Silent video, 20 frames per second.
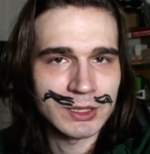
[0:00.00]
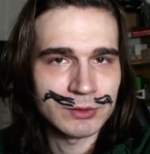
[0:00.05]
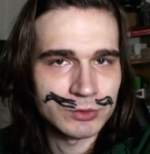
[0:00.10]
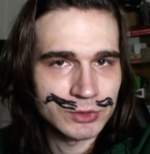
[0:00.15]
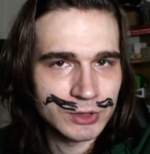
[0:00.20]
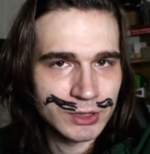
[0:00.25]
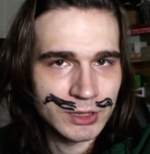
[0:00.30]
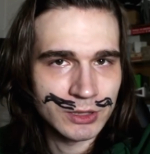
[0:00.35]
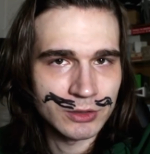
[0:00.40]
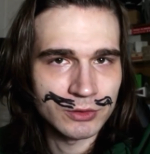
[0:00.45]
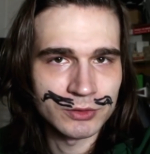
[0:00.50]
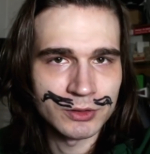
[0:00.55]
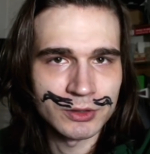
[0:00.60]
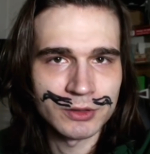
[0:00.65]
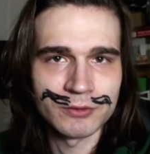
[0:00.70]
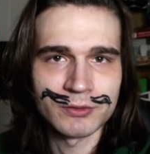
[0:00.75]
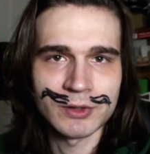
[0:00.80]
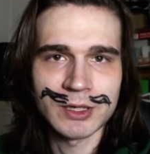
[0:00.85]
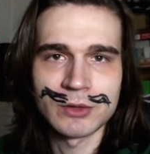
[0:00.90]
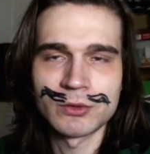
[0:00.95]
tam się
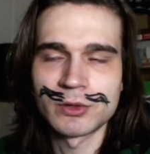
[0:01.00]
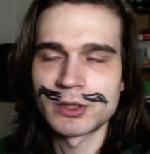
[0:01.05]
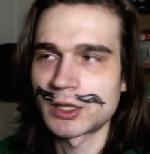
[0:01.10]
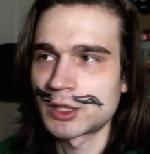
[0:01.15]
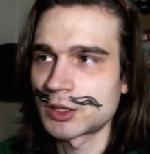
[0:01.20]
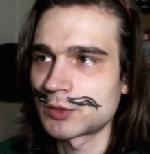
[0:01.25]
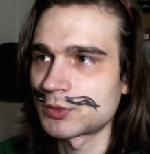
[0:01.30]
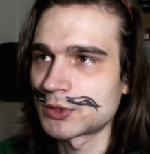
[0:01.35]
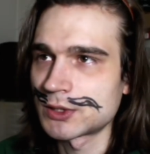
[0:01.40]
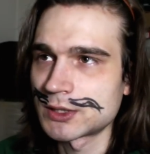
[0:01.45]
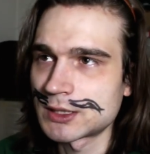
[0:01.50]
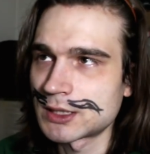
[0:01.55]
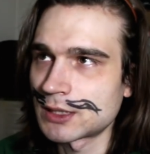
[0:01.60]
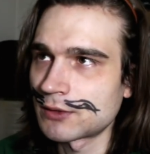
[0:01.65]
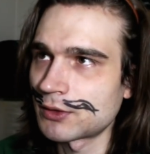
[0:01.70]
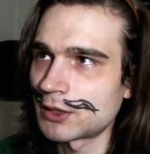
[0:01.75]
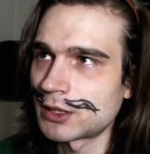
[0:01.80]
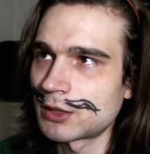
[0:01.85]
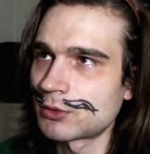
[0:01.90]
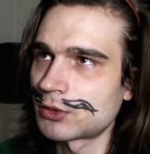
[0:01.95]
odgrywało, jakieś
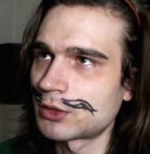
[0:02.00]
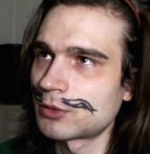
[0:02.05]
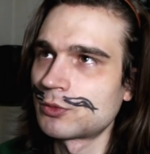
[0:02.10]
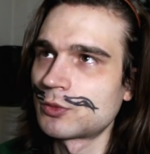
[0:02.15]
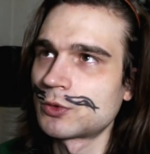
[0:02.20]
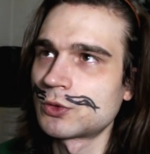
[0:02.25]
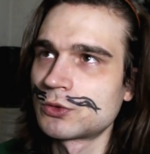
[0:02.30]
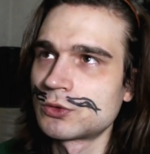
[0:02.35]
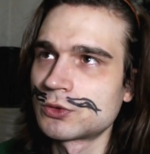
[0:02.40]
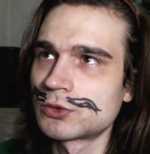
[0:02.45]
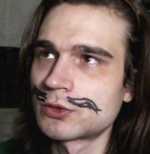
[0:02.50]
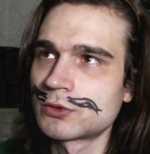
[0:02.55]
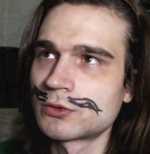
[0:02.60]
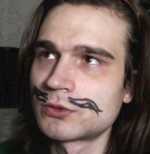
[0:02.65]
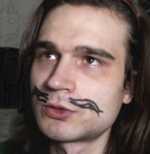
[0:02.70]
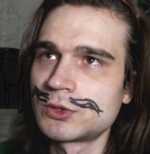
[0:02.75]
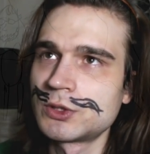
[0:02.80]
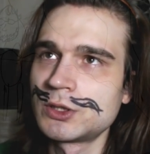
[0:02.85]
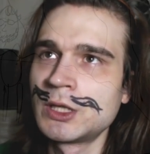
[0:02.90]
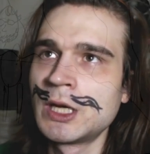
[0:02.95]
przedstawienie, bo tam było dużo
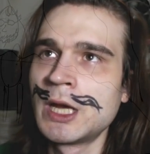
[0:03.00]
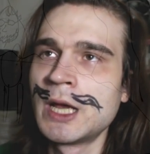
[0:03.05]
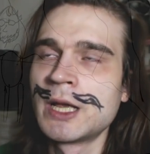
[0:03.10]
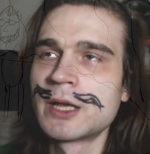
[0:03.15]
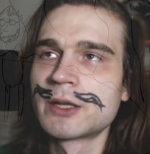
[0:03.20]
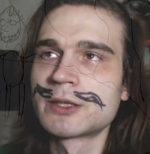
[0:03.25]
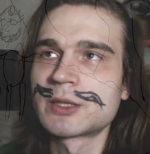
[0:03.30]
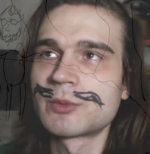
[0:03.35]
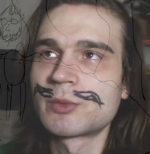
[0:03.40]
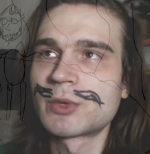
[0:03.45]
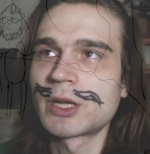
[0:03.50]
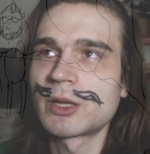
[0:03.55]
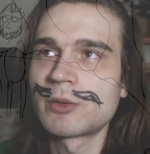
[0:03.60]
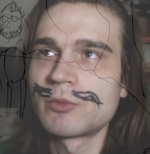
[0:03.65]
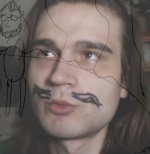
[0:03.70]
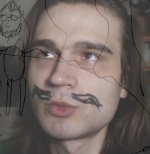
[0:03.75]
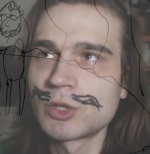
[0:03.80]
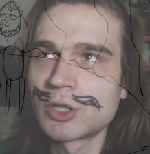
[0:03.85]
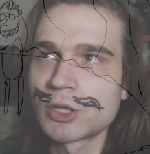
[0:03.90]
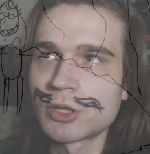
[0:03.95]
ludzi,
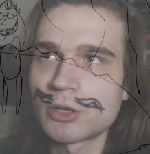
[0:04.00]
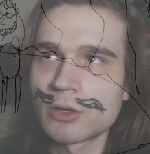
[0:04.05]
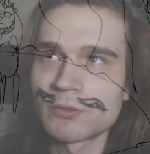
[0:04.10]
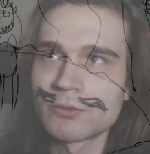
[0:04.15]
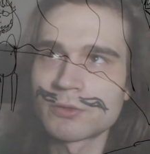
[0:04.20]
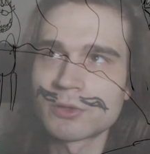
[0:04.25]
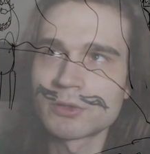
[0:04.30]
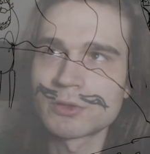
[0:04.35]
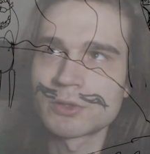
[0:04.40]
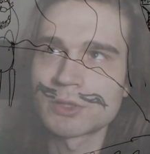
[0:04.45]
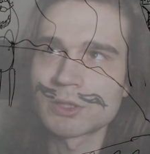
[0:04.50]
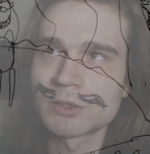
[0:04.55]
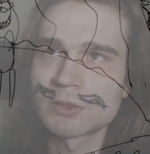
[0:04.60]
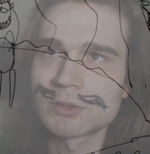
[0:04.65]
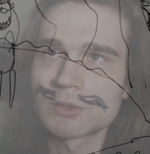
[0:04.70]
zabrałem mikrofon tej